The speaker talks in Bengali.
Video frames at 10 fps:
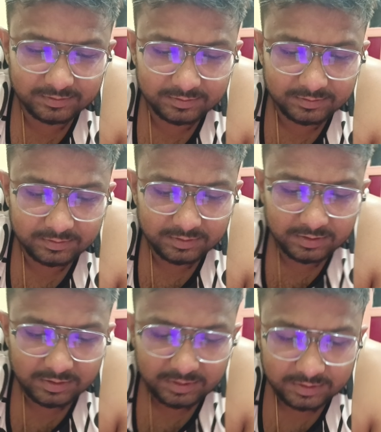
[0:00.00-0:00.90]
কেমন লেগেছে
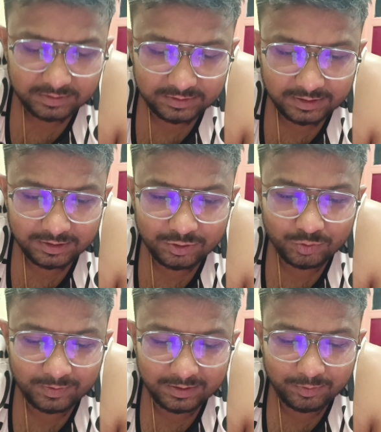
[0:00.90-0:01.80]
সেটা
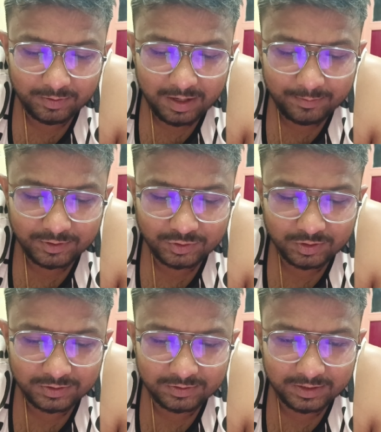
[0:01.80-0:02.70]
তোমায় বলো আমি তো
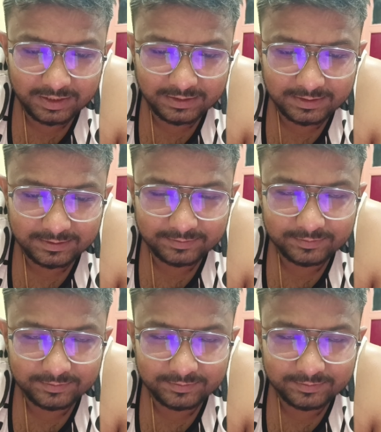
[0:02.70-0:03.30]
চয়েস করে এনেছি